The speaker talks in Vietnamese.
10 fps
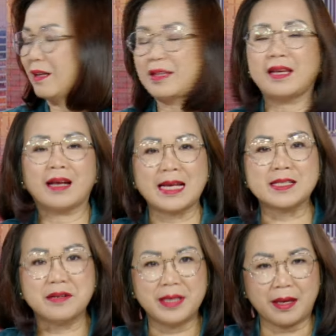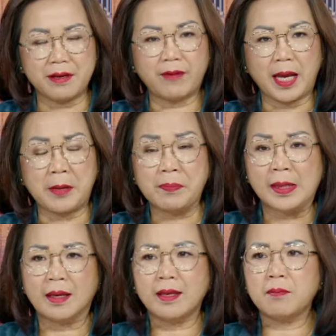Thì ngày xưa vậy như vậy,
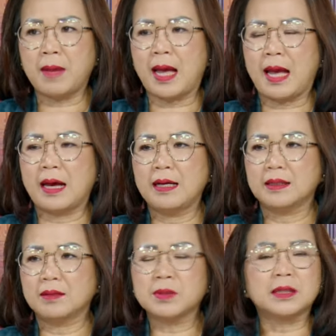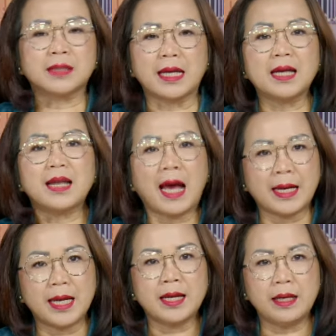nhưng mà thông thường thì ít ai
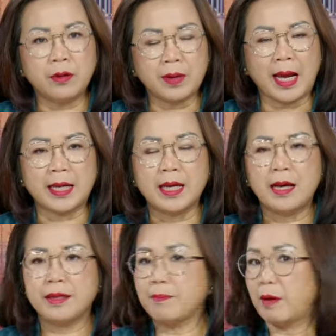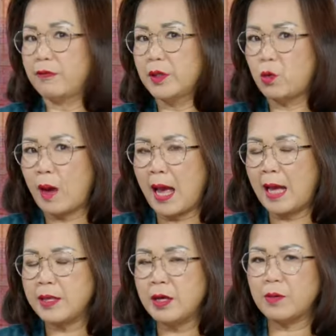để ý điều này. Nhưng mà vừa qua,
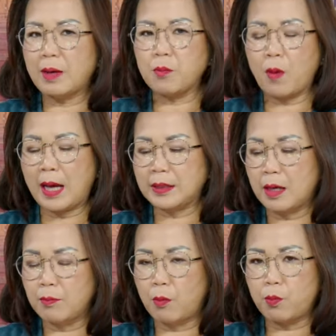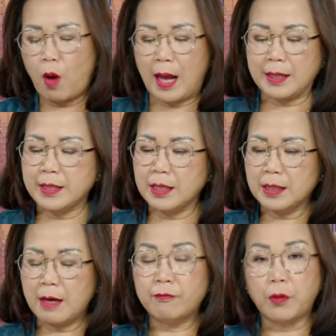nhiều năm qua thì một loạt những
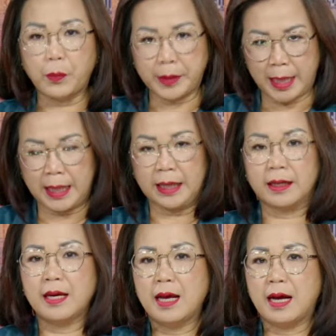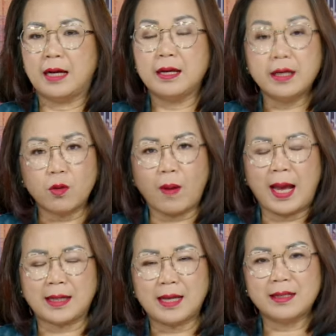cái vụ kiện liên
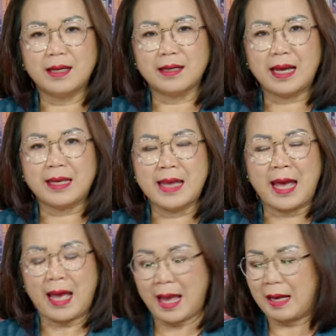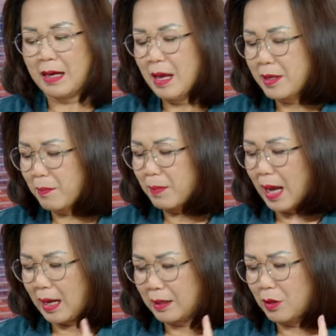quan đến những cái nhà hàng, nhưng
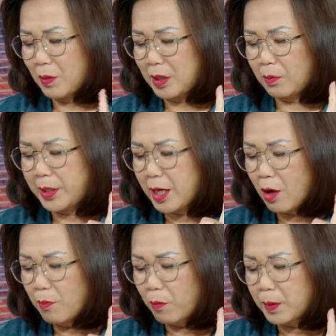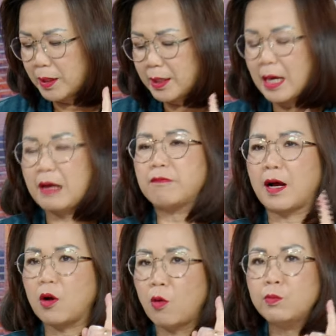mà điều quan trọng là chỉ có một người kiện và
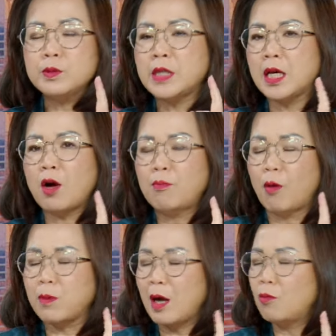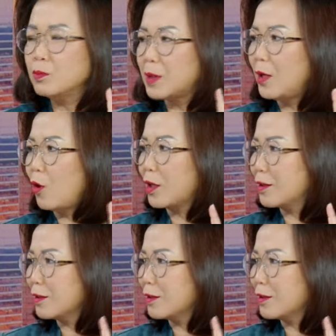cũng chỉ có một công ty luật